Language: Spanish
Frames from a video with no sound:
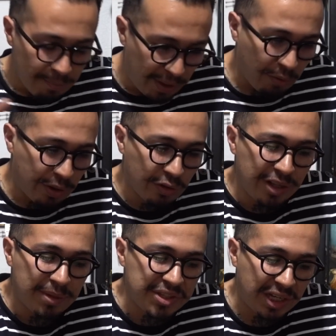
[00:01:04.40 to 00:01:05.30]
Pero bueno,
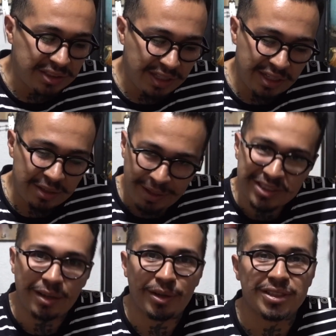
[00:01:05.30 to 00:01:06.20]
denme chance y va a
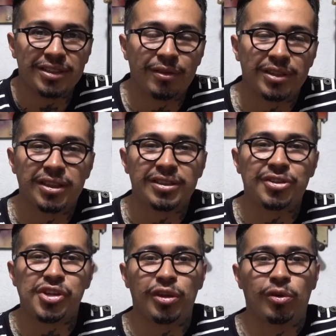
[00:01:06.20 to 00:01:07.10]
estar bastante, bastante
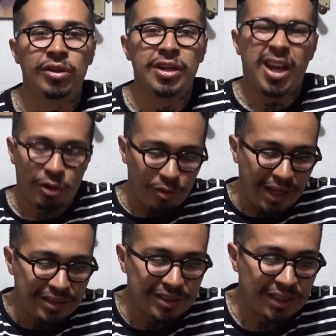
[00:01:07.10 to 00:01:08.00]
chido. En una
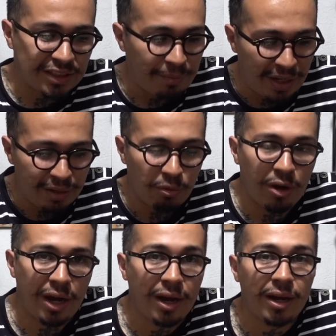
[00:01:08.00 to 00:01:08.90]
de esas hasta me animo
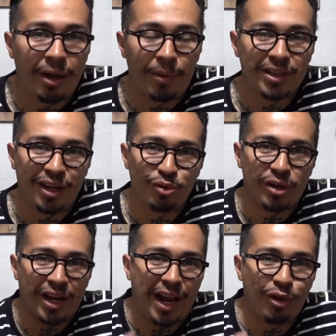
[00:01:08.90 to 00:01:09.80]
a, mandar un
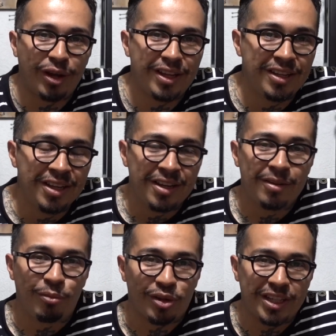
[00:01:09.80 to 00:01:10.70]
regalo ahí
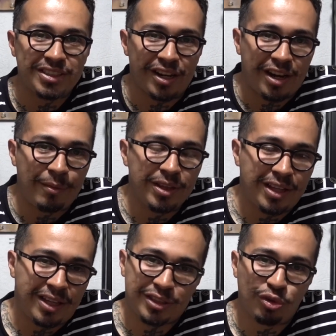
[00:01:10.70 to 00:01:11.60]
por DC Rabbit
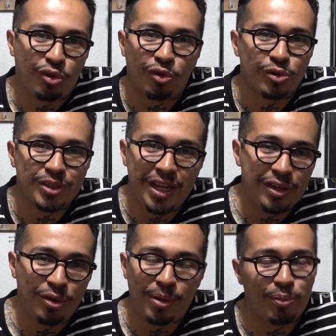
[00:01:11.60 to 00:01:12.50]
a hacer un
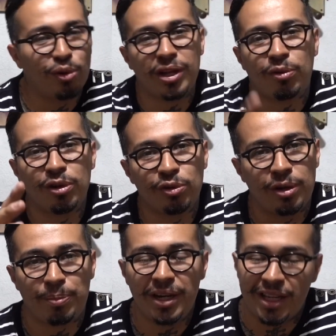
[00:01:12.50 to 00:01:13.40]
concursillo. Me pongo de acuerdo con el
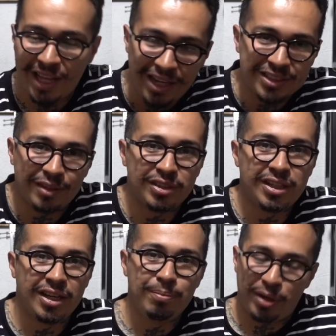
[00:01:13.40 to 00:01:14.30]
PEL. Ya les
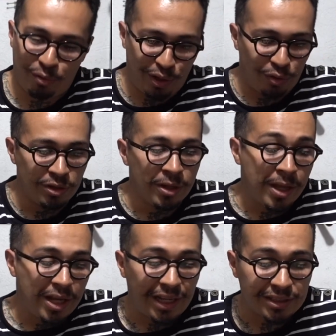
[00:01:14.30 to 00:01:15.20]
avisaré, pero bueno.
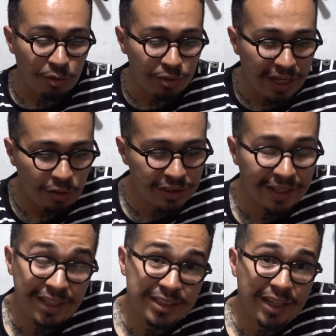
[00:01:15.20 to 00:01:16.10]
La segunda cosa
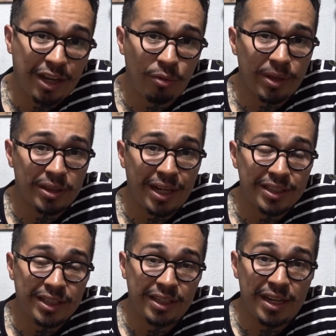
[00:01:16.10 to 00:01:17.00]
que les quería comentar
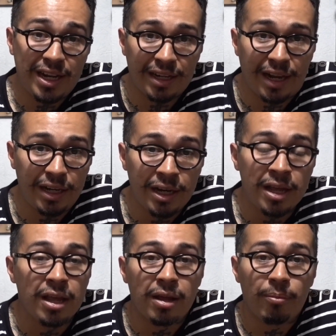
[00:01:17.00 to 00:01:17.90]
es que en el canal
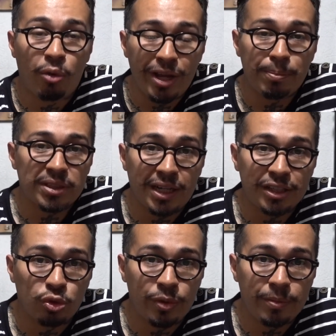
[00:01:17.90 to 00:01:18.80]
voy a empezar a
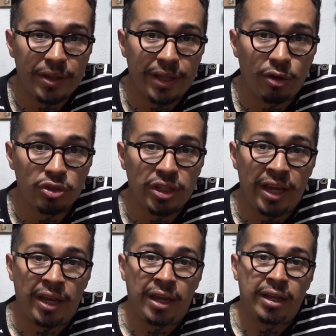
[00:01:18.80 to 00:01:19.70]
subir videos
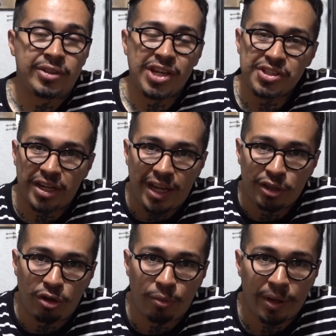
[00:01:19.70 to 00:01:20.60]
eh,
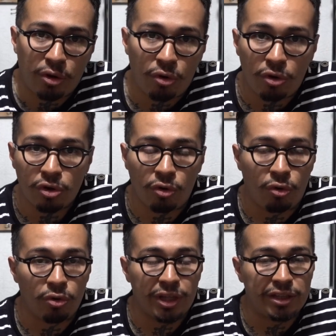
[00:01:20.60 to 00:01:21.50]
chachareando a lo mejor
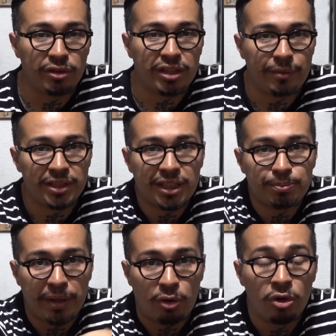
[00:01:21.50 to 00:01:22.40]
o dando entrevistas,
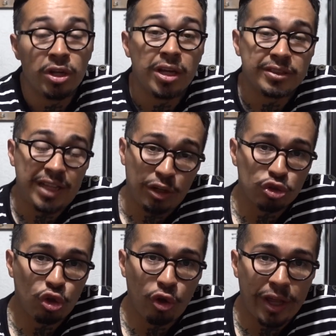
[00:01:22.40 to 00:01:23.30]
pero ya no
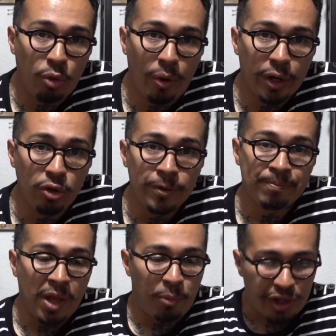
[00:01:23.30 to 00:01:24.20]
solo de cuero,
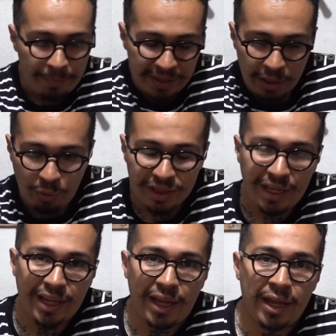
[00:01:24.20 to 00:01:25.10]
porque me di
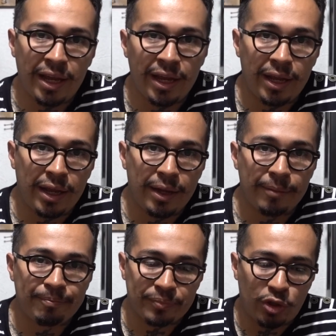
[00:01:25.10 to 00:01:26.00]
cuenta que eh,
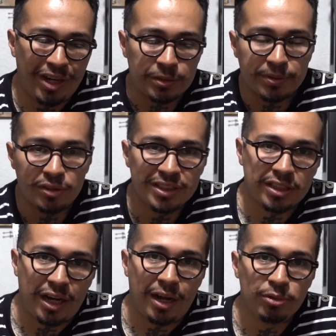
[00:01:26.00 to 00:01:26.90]
todas las personas que
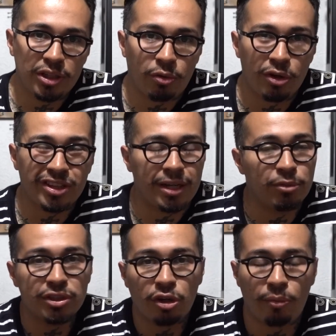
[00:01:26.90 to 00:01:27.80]
trabajamos el cuero
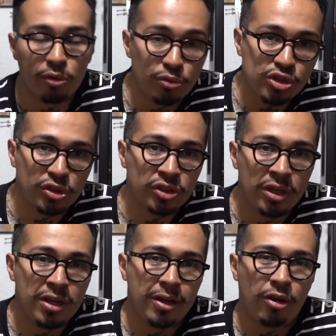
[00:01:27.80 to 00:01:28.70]
tenemos en común muchos,
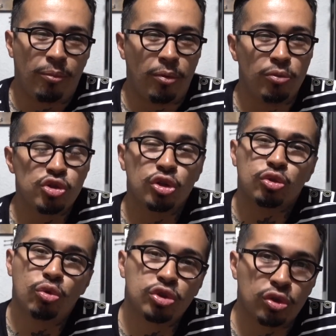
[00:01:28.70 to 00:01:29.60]
como muchos
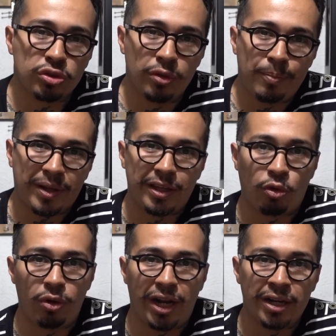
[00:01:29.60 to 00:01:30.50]
gustos, ¿no? En
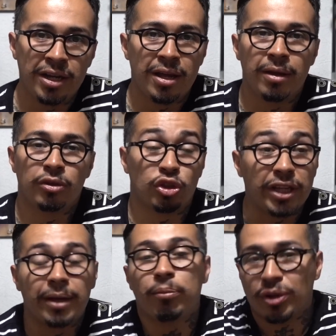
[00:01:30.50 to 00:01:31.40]
particular, no
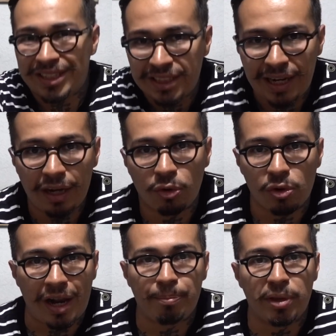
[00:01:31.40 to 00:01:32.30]
sé, por decir algo
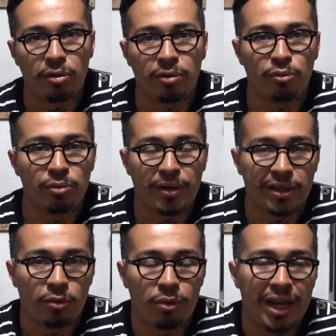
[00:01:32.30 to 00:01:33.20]
rápido, muy
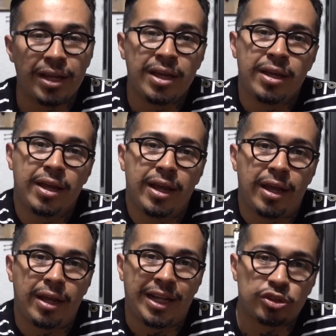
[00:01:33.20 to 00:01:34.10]
particular,
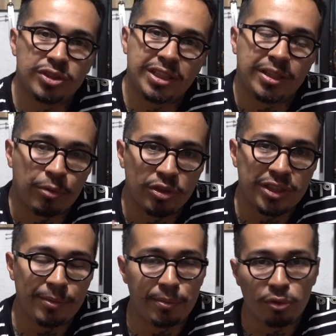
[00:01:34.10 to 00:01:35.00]
eh, las cosas de
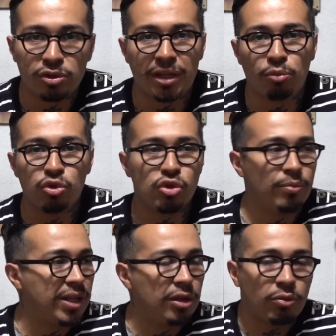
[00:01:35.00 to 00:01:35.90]
bronce a mí me gustan mucho,
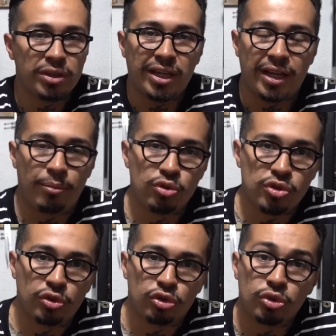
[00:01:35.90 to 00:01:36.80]
me he dado cuenta que a
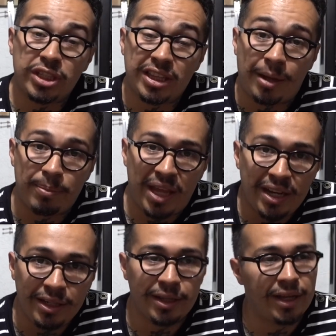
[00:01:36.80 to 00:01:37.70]
muchos nos gustan
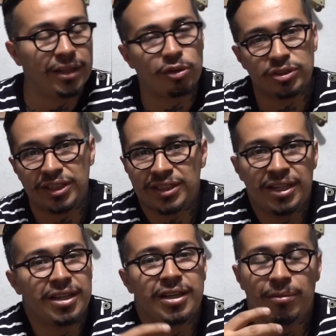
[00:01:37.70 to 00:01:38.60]
también, entonces
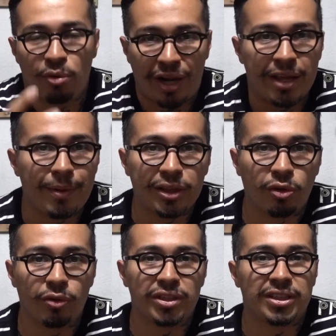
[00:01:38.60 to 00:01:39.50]
por ahí va
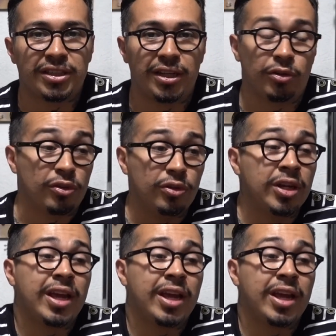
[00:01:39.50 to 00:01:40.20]
todo este estilo, ¿no?